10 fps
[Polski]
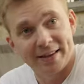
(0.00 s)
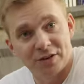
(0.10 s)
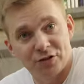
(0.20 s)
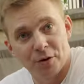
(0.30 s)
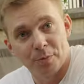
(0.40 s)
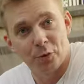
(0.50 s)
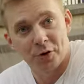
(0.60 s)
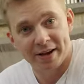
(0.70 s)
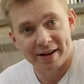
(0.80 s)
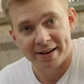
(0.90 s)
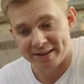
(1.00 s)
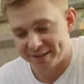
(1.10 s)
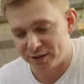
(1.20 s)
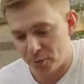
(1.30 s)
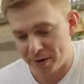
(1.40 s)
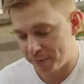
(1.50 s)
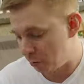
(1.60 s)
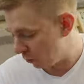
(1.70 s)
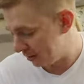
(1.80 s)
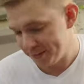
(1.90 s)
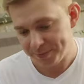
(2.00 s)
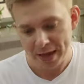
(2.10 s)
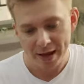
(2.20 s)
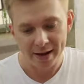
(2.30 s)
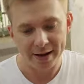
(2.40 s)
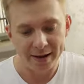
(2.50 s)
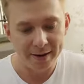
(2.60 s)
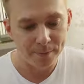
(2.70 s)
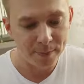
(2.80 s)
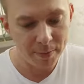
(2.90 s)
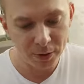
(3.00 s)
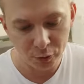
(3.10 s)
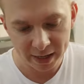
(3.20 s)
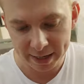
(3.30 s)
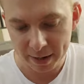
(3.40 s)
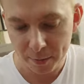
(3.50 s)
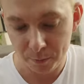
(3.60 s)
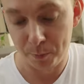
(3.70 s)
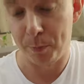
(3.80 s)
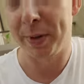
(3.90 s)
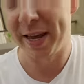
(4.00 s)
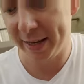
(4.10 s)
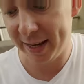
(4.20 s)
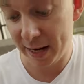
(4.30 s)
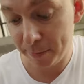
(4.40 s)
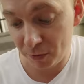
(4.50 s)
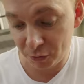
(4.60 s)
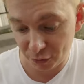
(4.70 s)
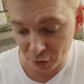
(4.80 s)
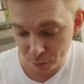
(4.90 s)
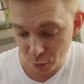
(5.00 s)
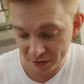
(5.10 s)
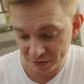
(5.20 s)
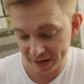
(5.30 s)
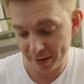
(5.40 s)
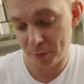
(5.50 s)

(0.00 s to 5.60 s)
nasz burger z dobrej buły. Y, mamy tutaj pięknie napowietrzoną bułeczkę,